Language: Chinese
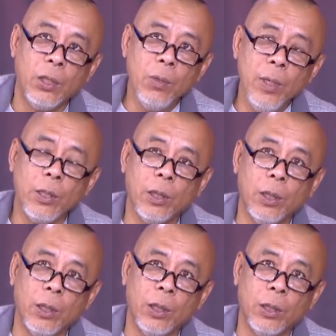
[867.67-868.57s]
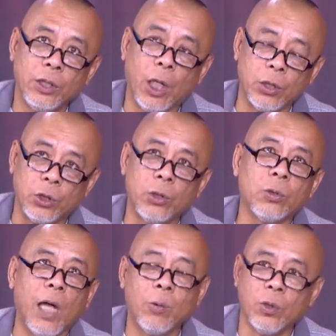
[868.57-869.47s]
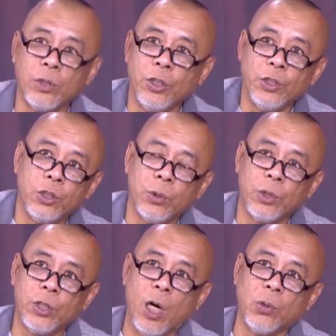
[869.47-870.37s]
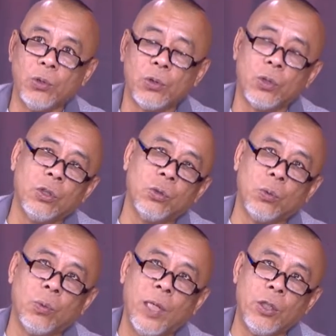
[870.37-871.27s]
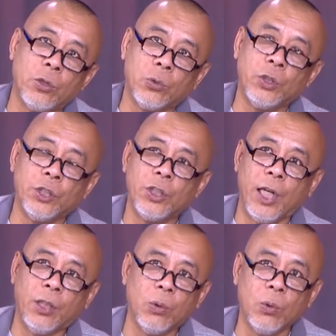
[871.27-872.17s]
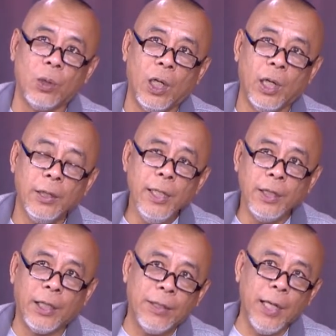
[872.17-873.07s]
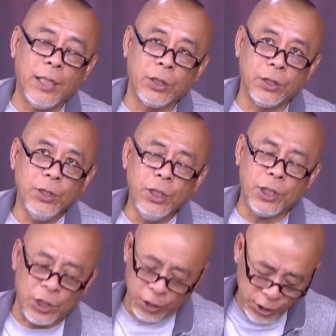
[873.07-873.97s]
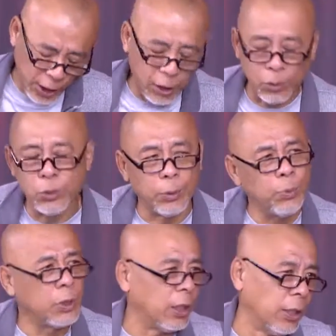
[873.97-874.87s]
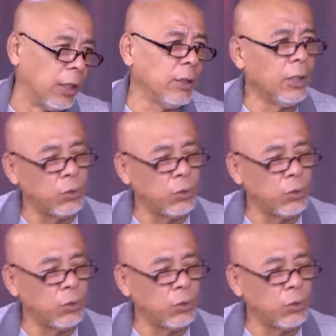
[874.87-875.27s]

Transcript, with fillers: 因为呃，小的时候，大家有认知受的教育，就是说读万卷书，行千里路。那个年代，实际你行千里路是不可能的。